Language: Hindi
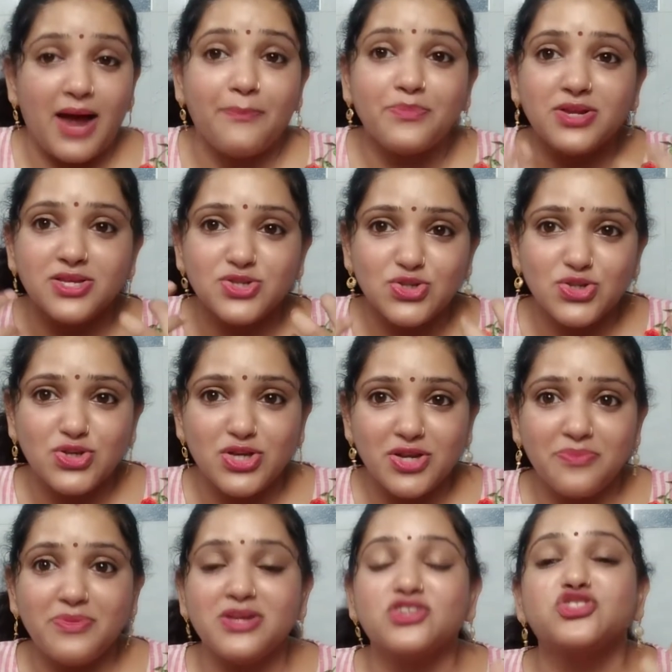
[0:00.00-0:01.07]
अपनी
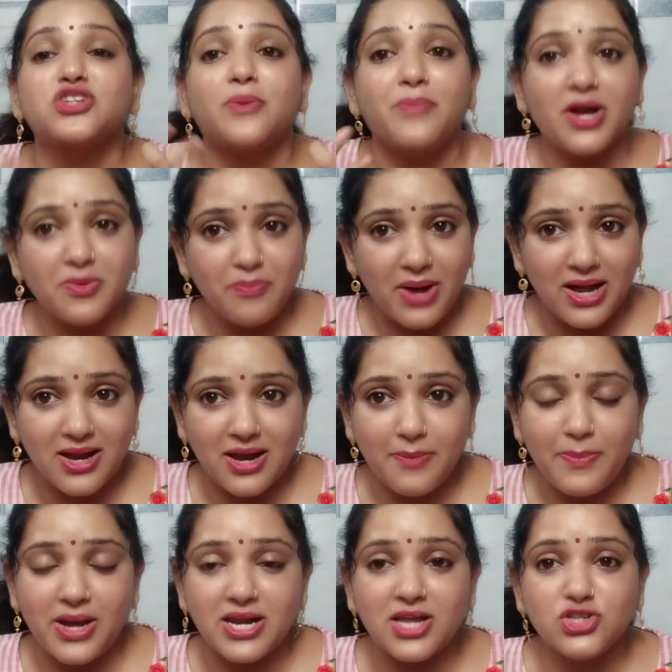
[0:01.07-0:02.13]
स्किन में एक चमक पा
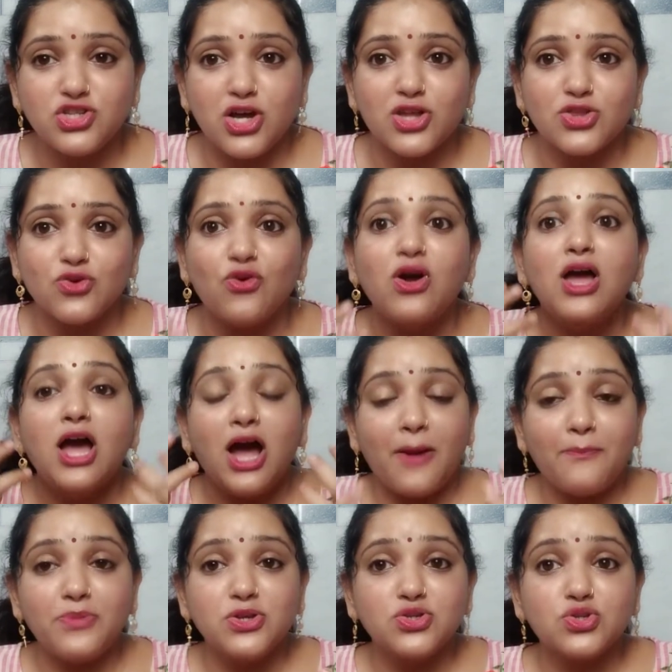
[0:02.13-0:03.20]
पाना चाहते हो
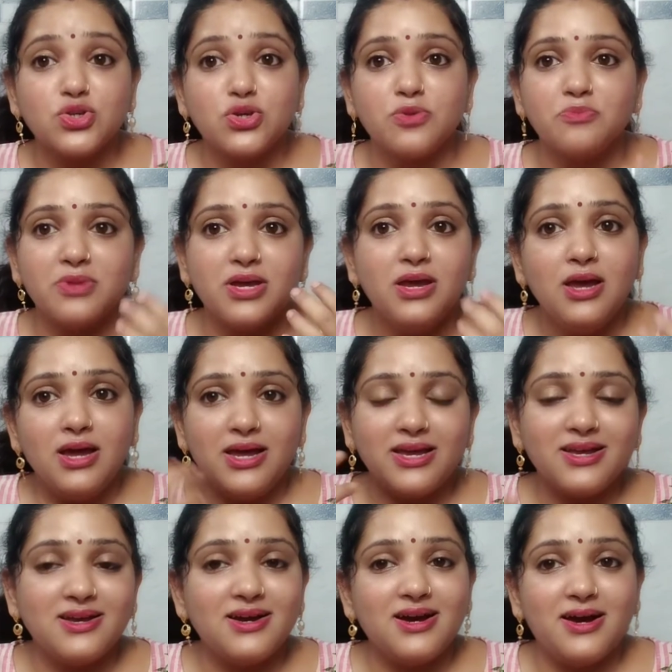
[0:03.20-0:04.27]
अपनी स्किन में
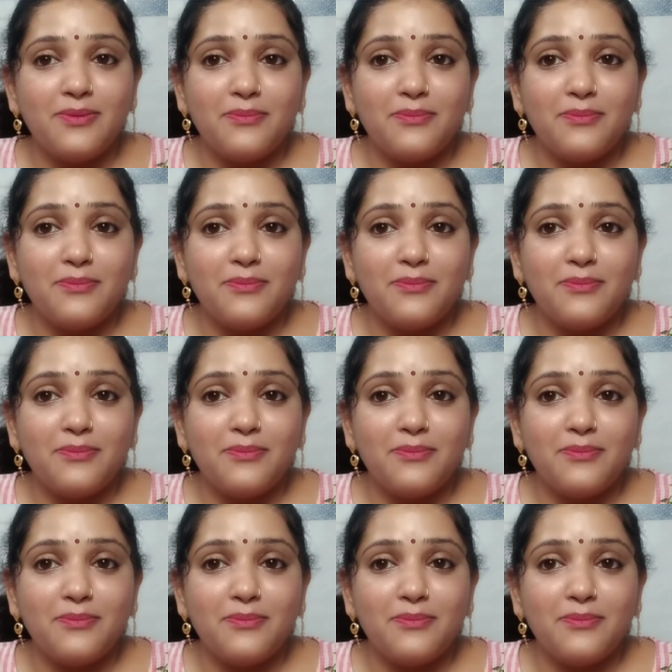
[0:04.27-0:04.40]
एक